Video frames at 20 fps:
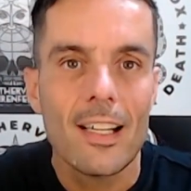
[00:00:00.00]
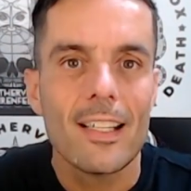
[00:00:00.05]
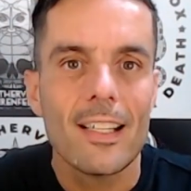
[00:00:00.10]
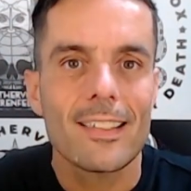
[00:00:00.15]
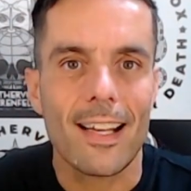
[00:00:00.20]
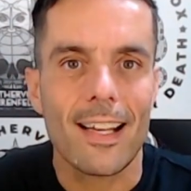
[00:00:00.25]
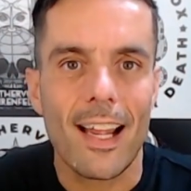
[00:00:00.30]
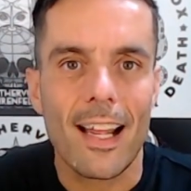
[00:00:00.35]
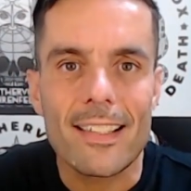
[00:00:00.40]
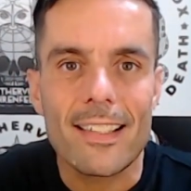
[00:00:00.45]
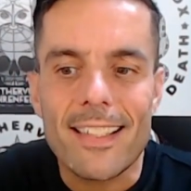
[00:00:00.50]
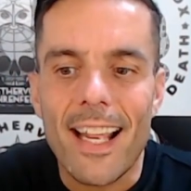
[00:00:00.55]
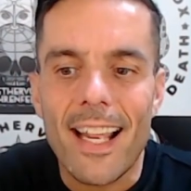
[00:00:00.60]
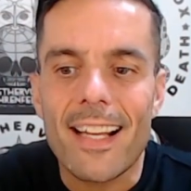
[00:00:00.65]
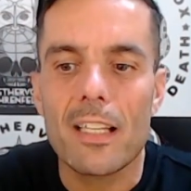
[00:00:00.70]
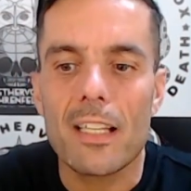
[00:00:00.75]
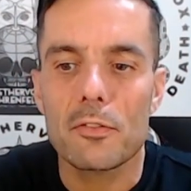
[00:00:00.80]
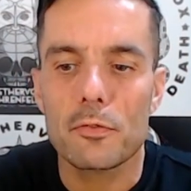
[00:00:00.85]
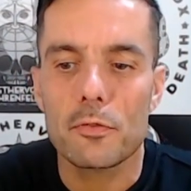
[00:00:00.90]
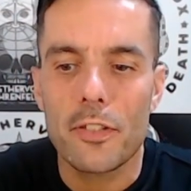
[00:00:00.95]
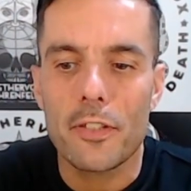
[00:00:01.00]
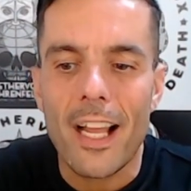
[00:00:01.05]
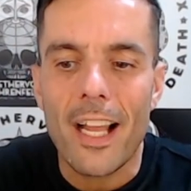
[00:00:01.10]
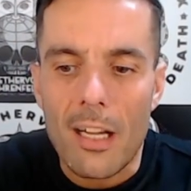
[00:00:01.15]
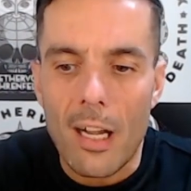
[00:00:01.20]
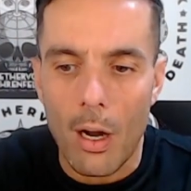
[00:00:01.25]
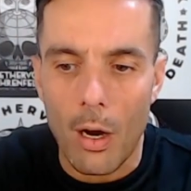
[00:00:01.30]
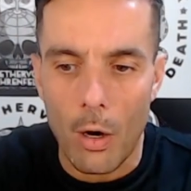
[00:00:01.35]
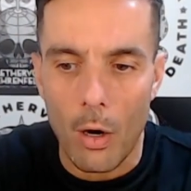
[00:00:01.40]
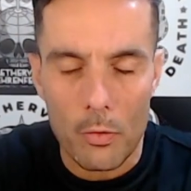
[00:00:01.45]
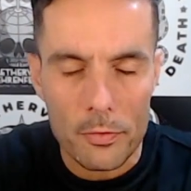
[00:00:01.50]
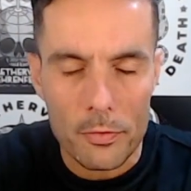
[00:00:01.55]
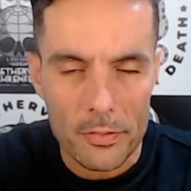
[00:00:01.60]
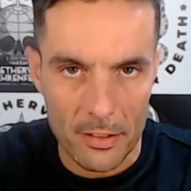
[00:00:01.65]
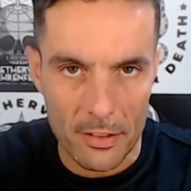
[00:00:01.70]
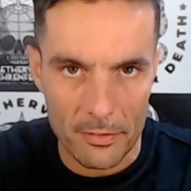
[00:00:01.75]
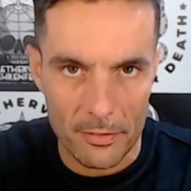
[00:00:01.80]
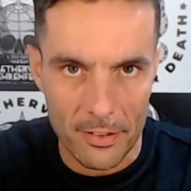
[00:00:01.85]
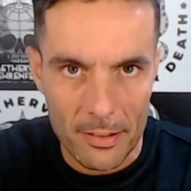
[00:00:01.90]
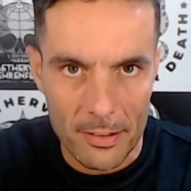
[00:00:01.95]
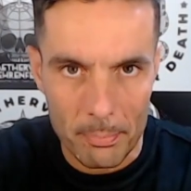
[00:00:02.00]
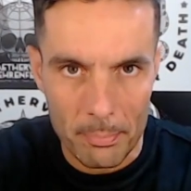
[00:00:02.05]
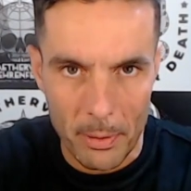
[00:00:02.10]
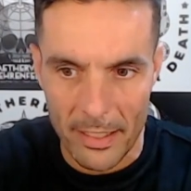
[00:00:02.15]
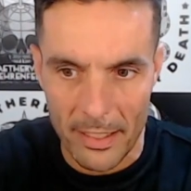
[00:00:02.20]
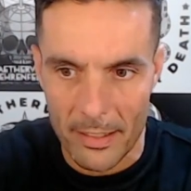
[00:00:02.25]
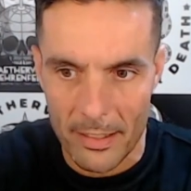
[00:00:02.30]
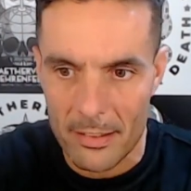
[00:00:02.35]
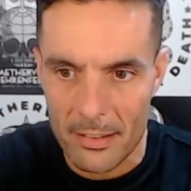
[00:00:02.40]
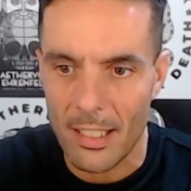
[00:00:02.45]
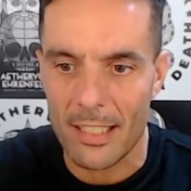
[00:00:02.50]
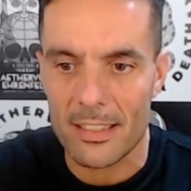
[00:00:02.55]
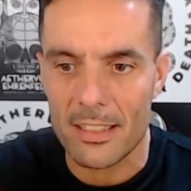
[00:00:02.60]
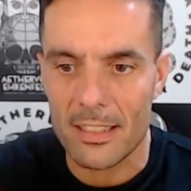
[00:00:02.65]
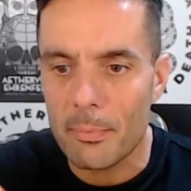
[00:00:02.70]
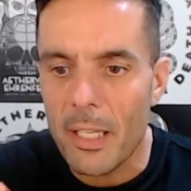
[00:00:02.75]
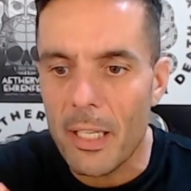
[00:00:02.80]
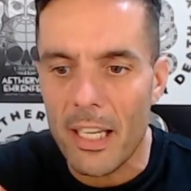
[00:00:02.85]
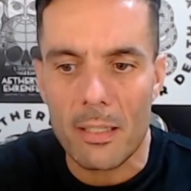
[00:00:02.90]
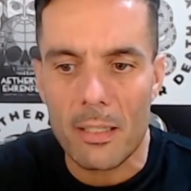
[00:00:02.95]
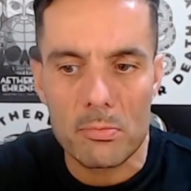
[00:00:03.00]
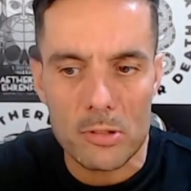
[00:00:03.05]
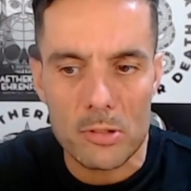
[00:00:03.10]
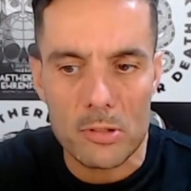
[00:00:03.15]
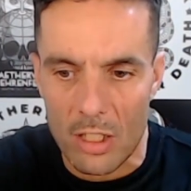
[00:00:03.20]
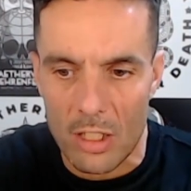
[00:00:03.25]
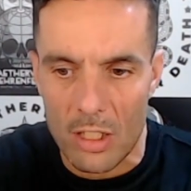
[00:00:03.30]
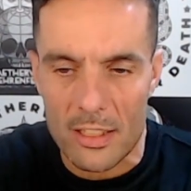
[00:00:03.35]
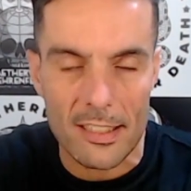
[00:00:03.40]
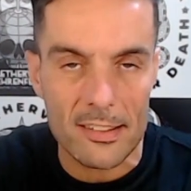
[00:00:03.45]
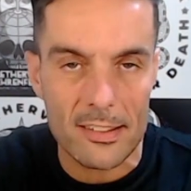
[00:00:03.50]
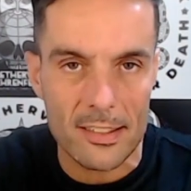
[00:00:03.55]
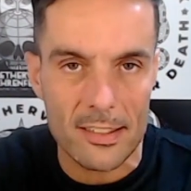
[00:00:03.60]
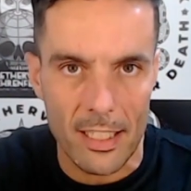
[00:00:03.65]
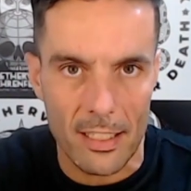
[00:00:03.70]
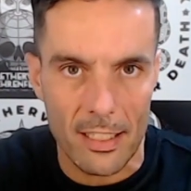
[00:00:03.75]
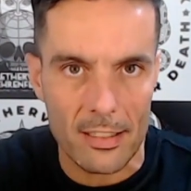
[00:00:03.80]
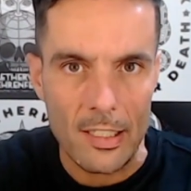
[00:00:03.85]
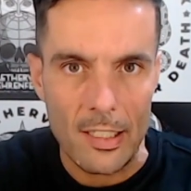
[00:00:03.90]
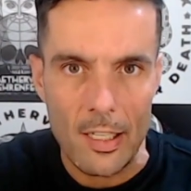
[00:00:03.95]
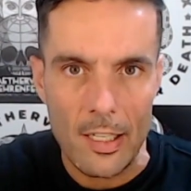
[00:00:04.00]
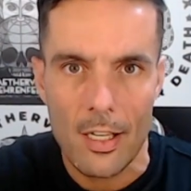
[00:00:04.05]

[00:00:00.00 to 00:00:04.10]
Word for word: Dann hat der den verkauft, gewinnbringend, hat er mir eben stolz erzählt